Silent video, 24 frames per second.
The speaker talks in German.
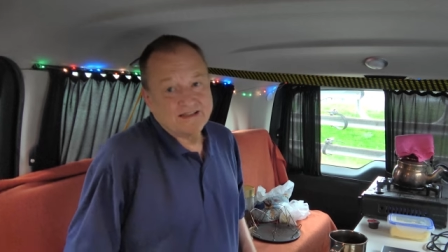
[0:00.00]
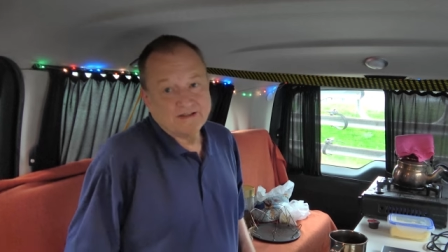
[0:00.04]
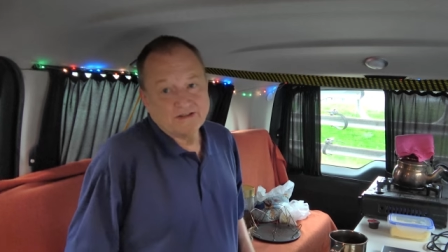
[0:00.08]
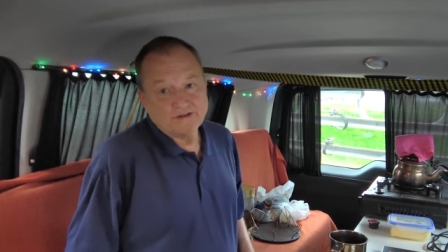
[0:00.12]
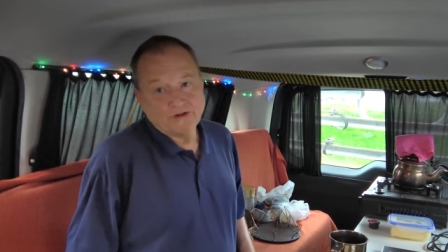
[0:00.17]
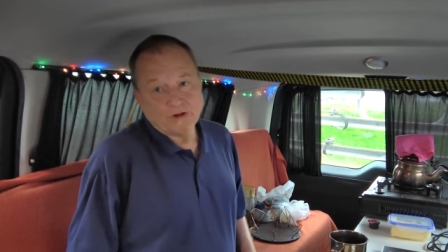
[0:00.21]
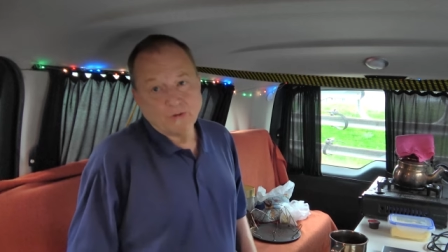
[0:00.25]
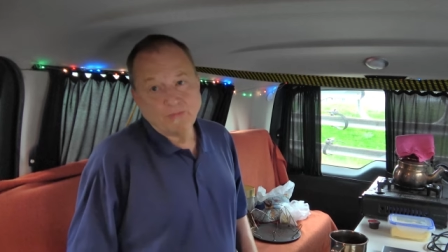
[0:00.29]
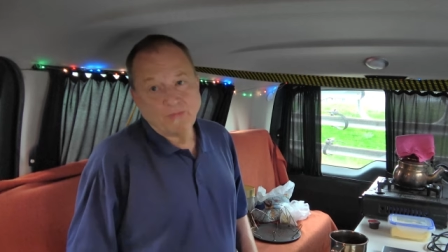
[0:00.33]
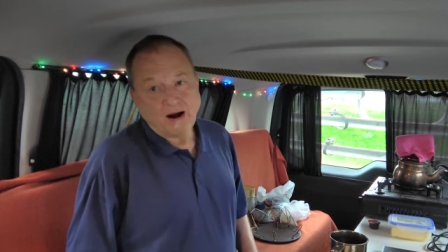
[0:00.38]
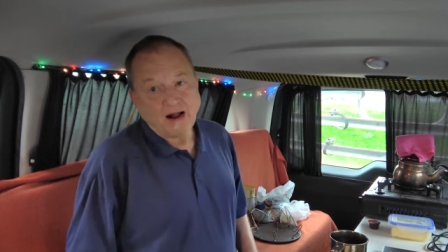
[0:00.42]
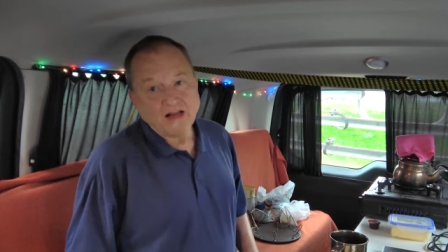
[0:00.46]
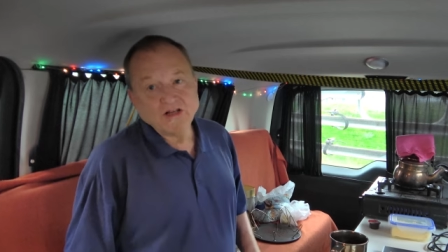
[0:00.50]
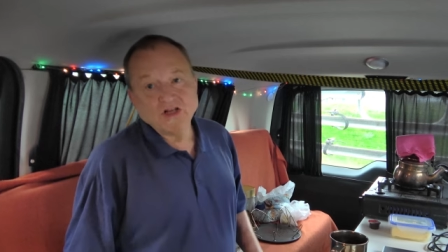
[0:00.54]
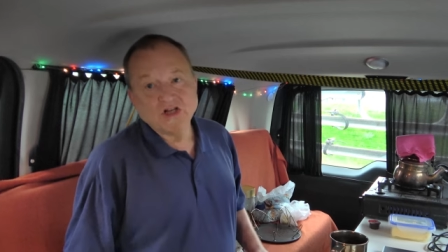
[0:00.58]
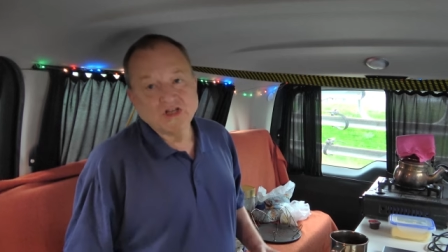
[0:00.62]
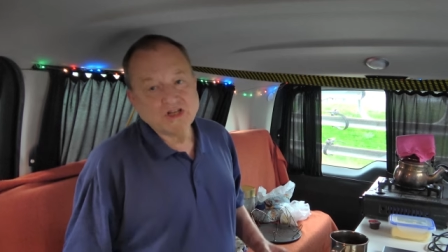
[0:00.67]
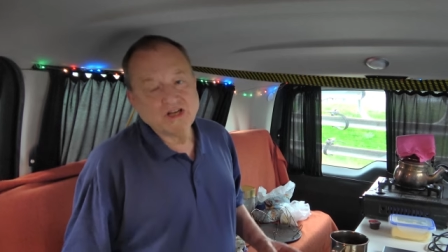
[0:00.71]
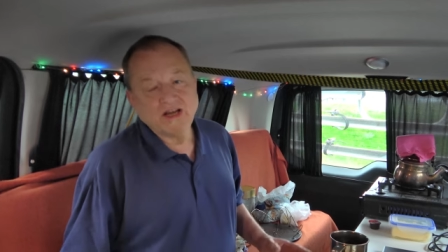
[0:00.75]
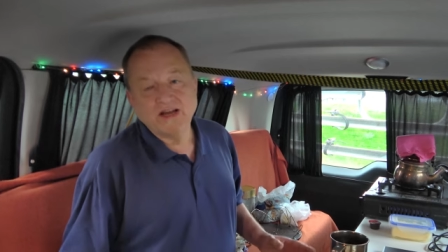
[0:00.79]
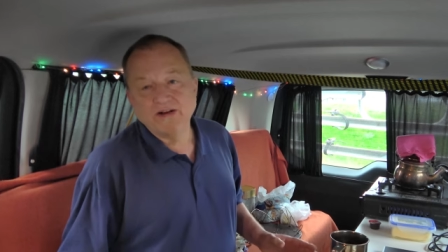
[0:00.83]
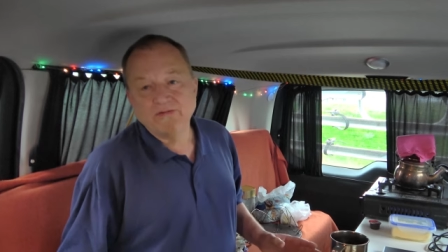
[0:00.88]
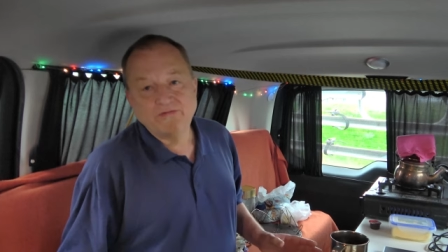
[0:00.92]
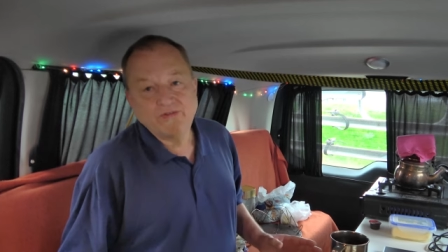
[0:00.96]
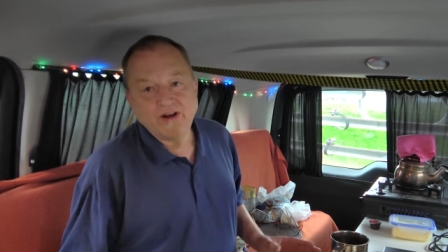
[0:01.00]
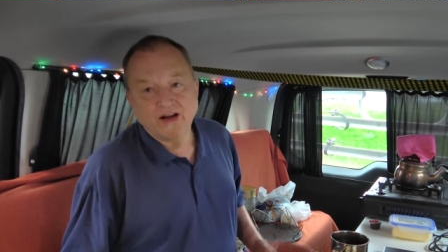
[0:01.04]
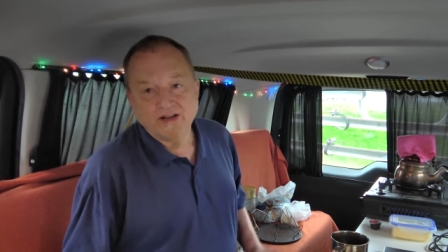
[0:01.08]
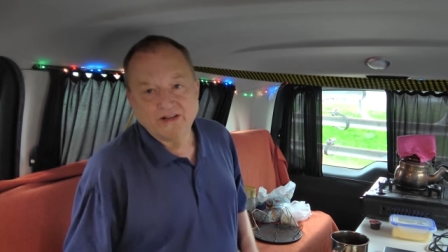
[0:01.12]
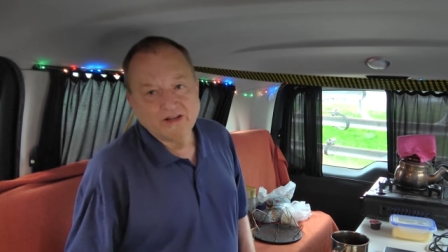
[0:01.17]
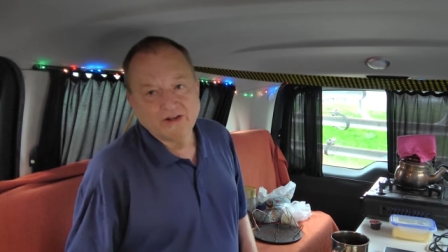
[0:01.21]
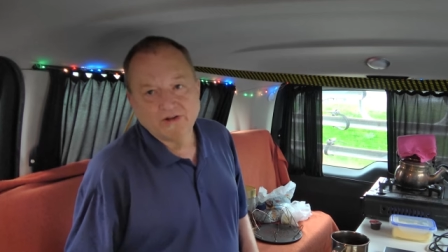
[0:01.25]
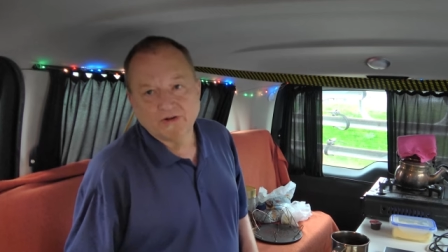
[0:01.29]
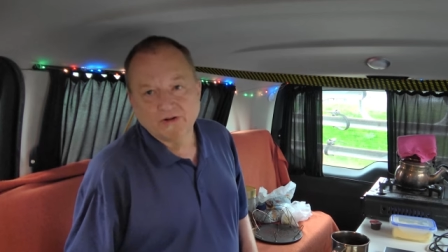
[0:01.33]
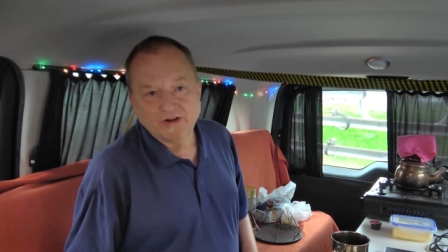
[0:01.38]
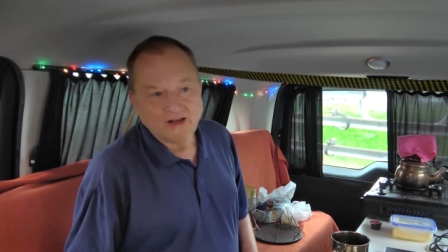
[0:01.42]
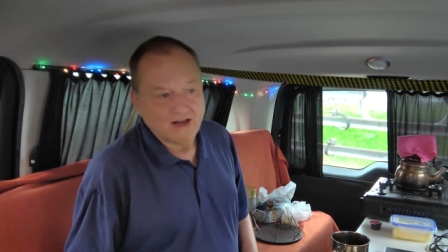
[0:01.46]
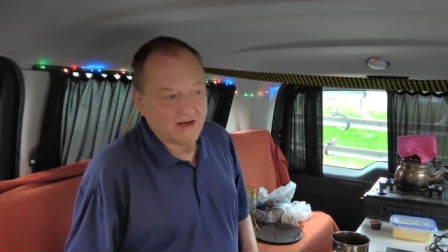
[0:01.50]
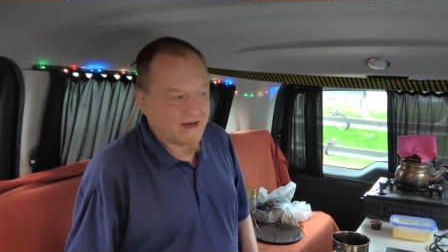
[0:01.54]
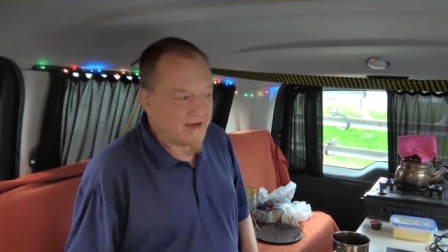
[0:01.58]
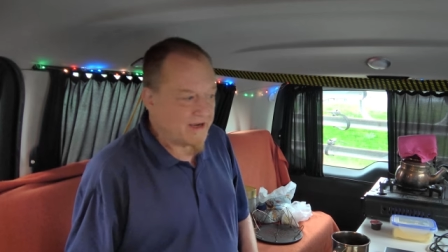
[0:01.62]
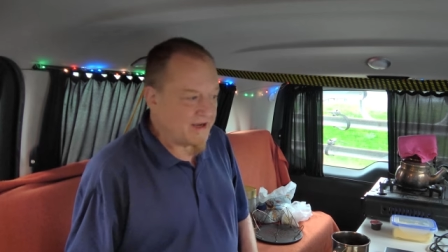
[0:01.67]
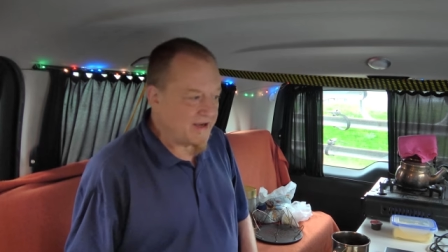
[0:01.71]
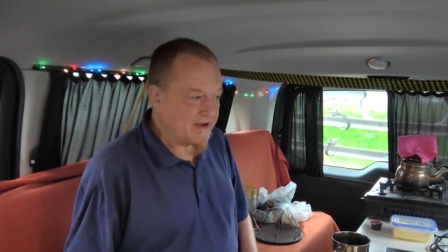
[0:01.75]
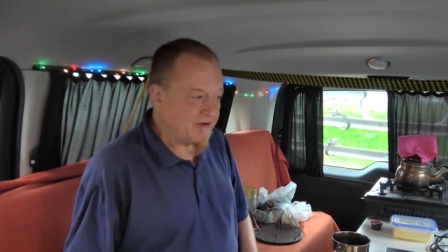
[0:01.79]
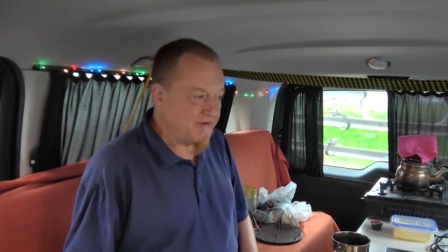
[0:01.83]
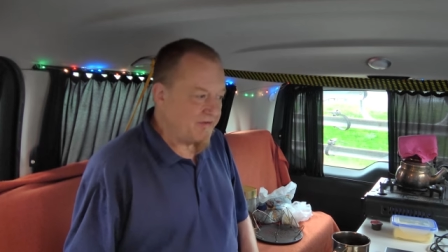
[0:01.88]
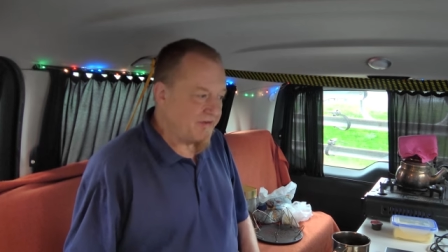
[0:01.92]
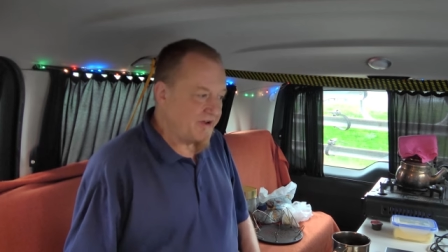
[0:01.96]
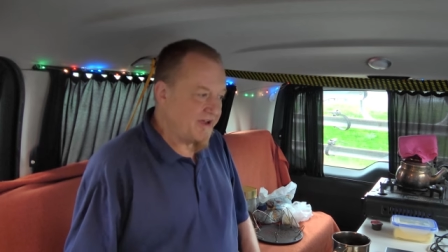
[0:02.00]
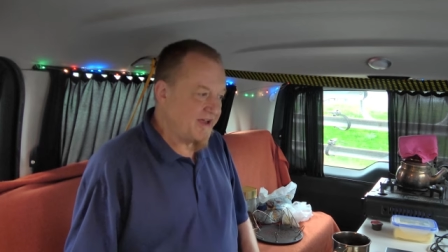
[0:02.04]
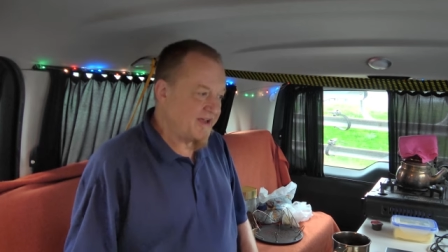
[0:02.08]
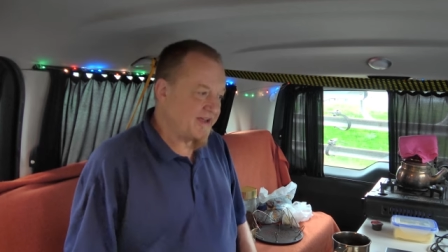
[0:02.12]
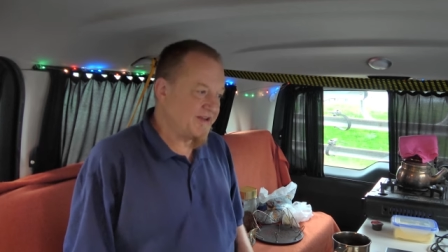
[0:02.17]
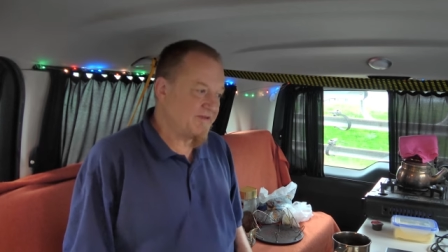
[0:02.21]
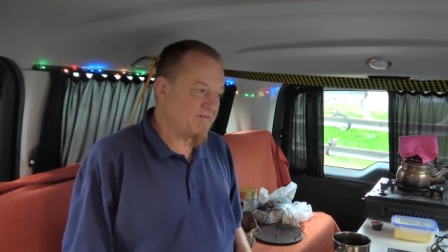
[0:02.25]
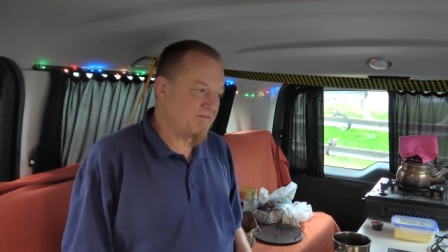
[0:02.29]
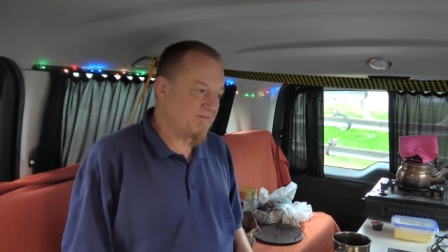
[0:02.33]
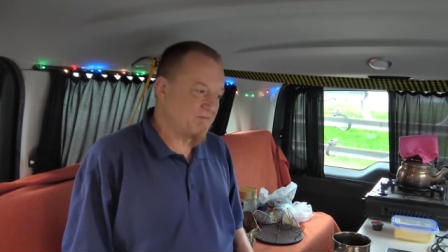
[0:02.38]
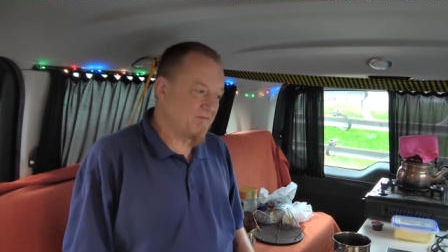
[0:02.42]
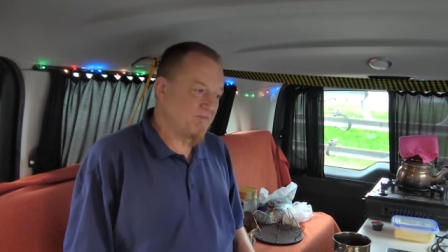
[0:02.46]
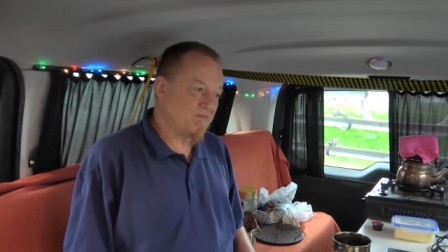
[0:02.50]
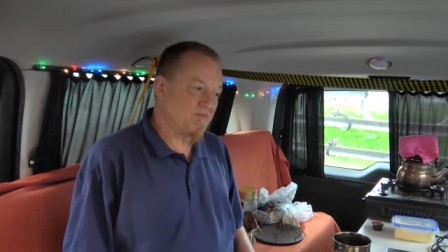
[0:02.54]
zum Anstehen wäre das zu lange gewesen.